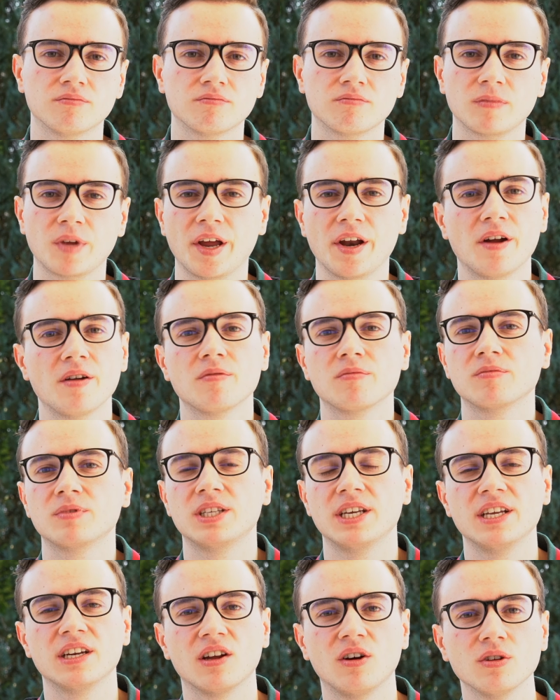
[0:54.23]
keine Ahnung,
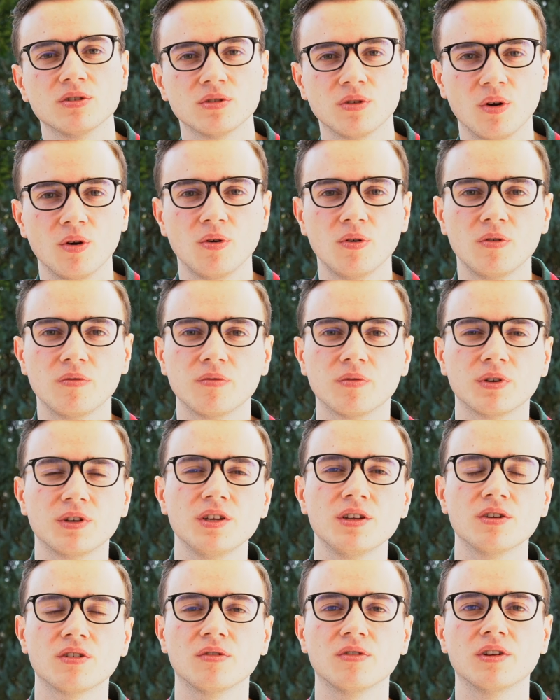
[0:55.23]
10.000 Euro
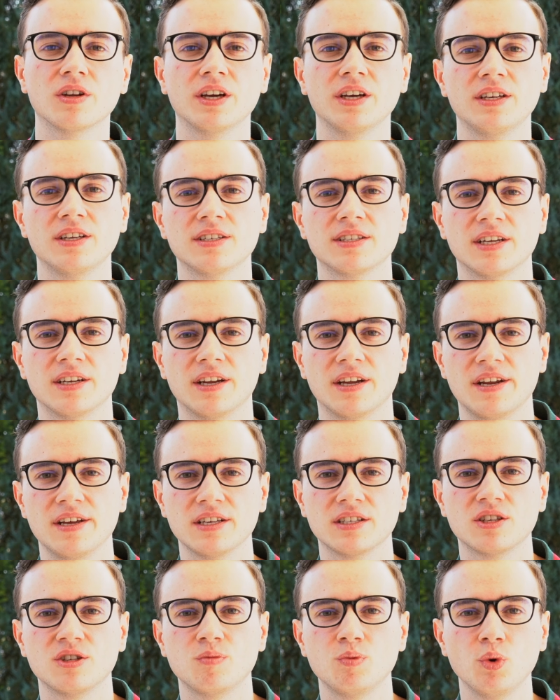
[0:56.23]
verdient und richtest dann dein
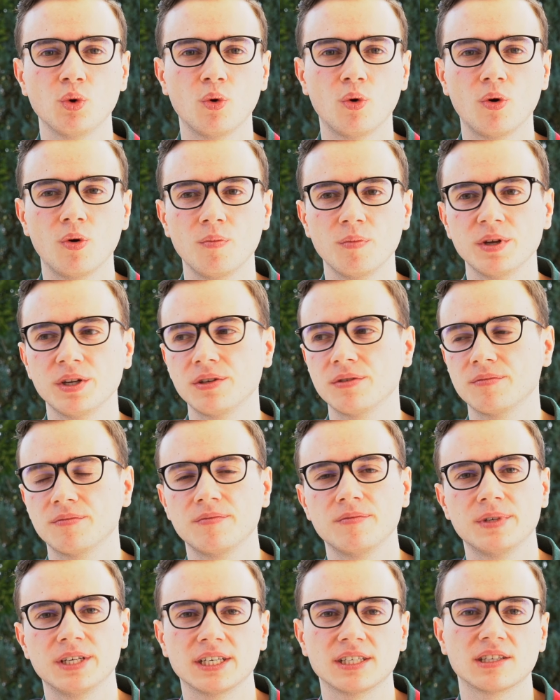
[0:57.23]
erstes Büro mit
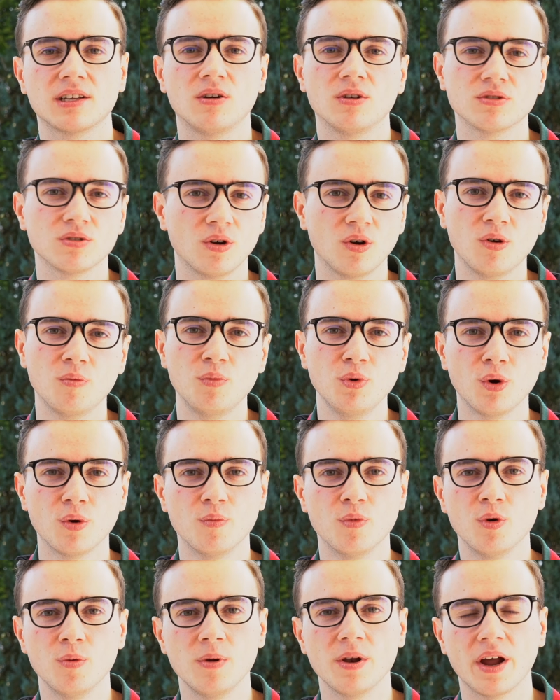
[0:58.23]
6.000 Euro
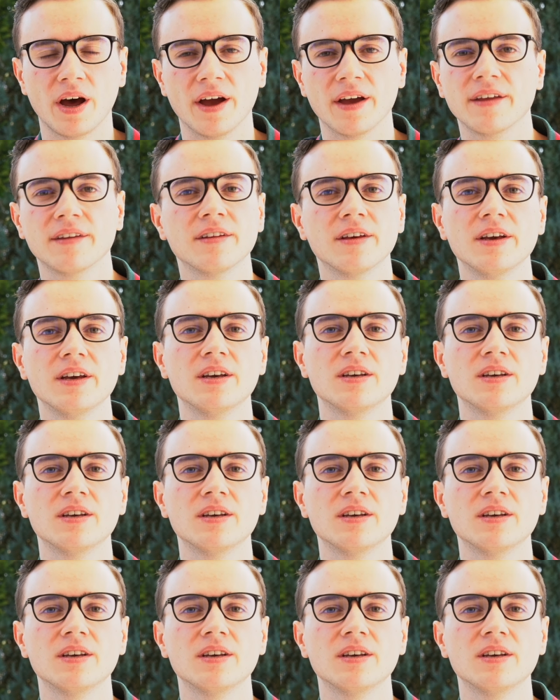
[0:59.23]
Büromöbeln ein.